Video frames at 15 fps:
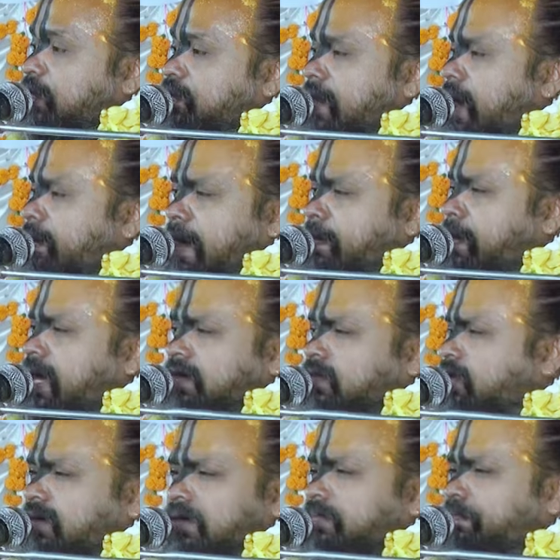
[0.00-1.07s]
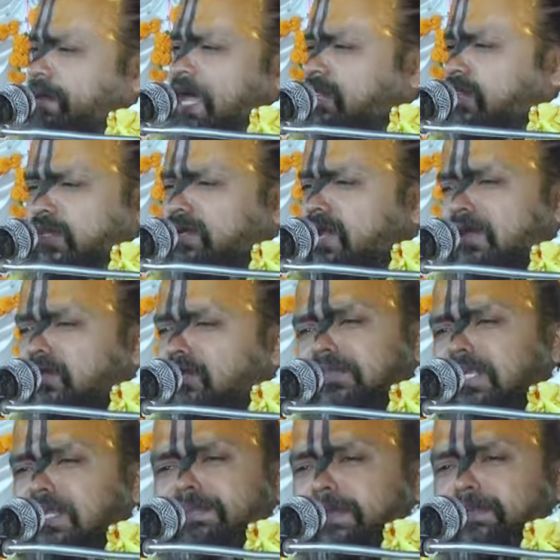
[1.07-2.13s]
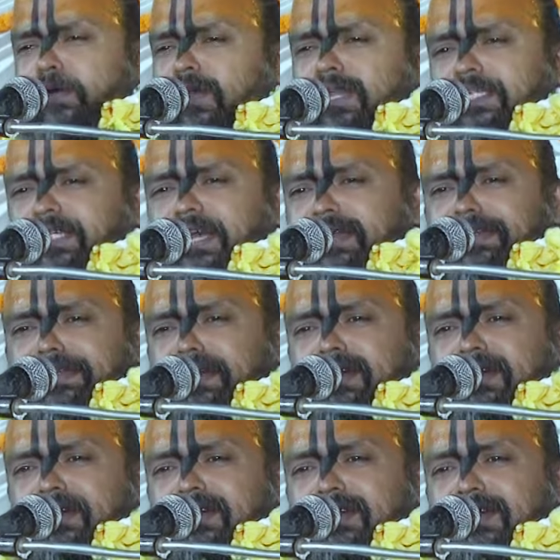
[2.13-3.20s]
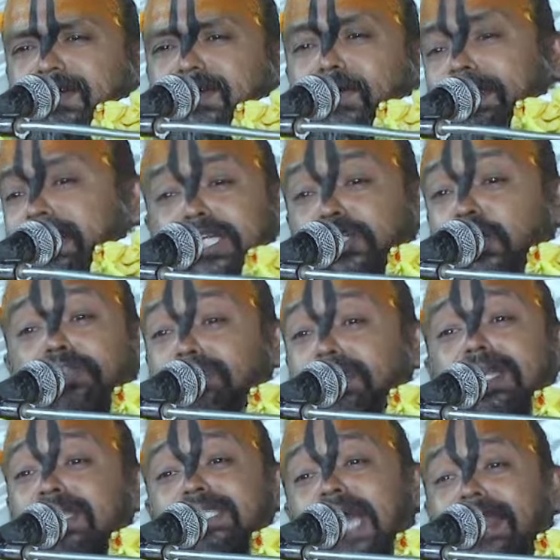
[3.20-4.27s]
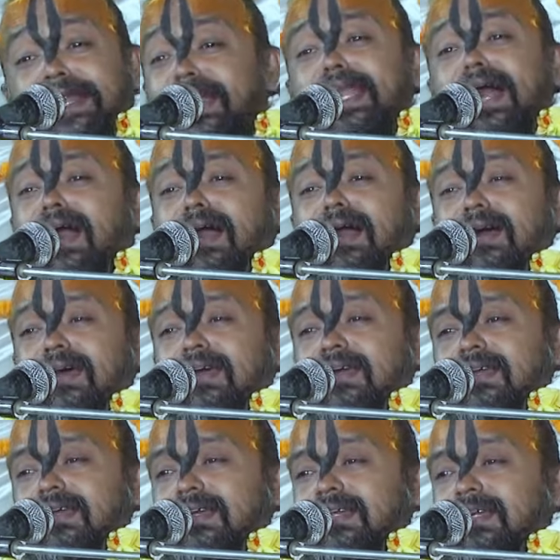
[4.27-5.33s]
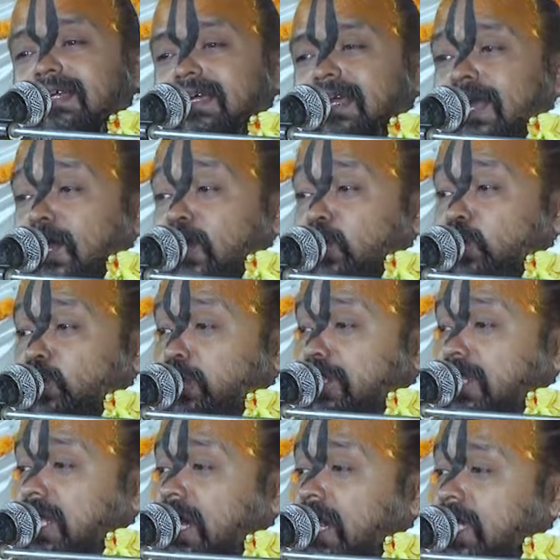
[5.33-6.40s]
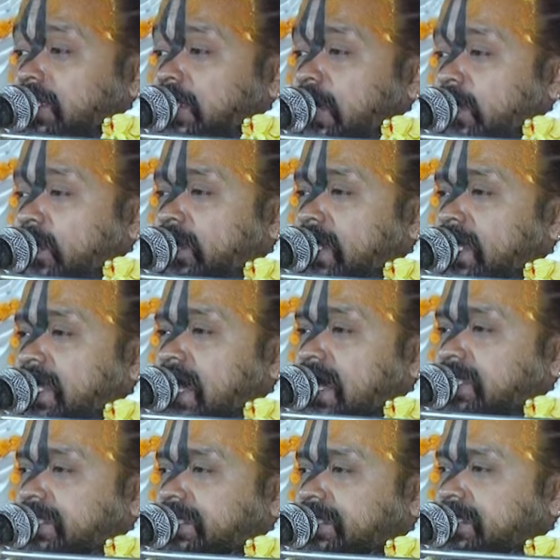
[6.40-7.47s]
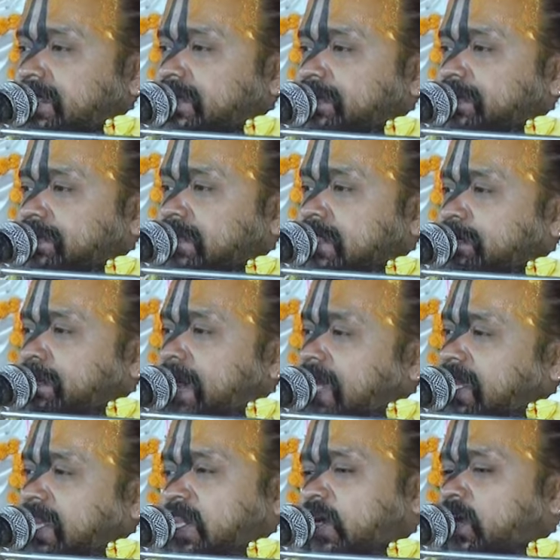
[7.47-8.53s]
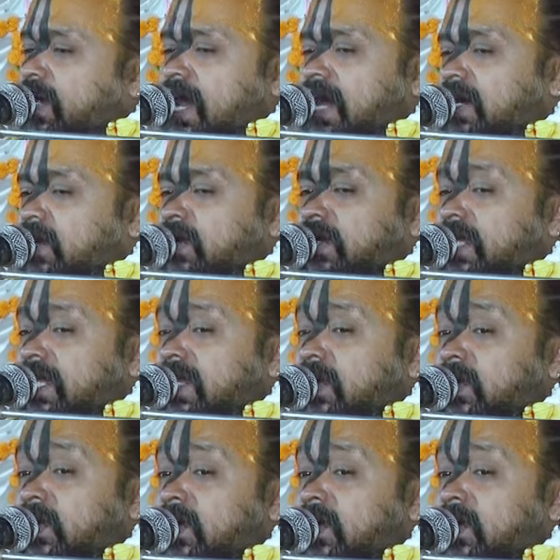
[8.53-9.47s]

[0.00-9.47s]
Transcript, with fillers: মা বাবার প্রার্থনা কোনোদিন বিফলে যায় না অনেক সন্তান জানে না উত্তরা যখনই আজ প্রার্থনা করিল